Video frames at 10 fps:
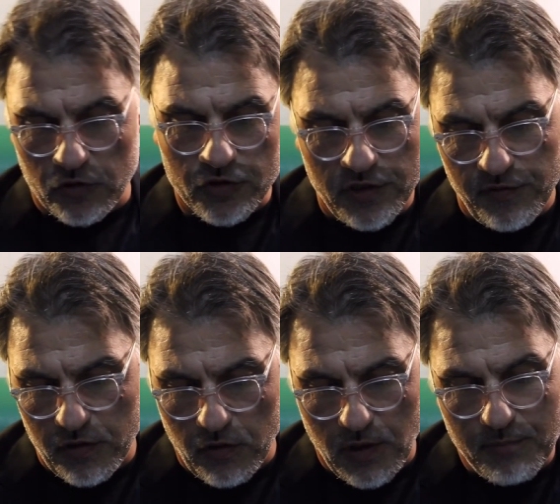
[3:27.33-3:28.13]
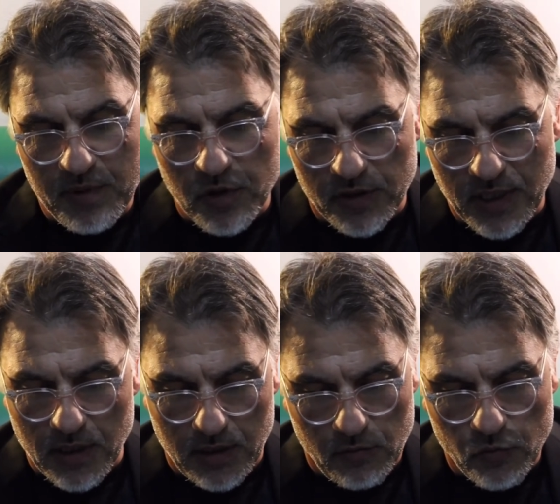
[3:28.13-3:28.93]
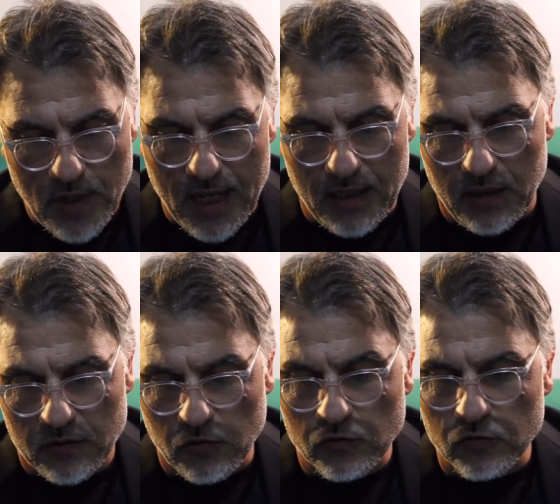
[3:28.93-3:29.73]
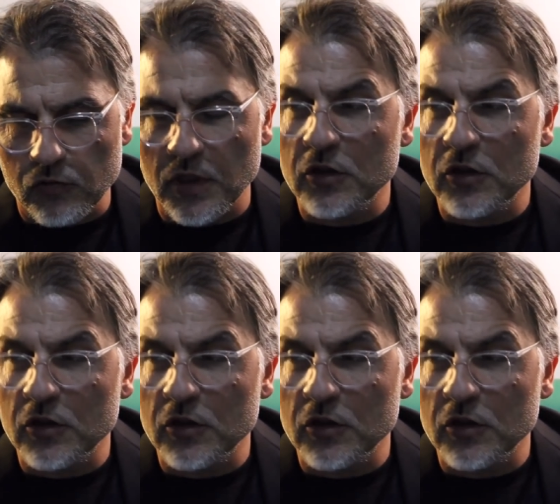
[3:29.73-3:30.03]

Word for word: museo civico, la biblioteca comunale, sono strutture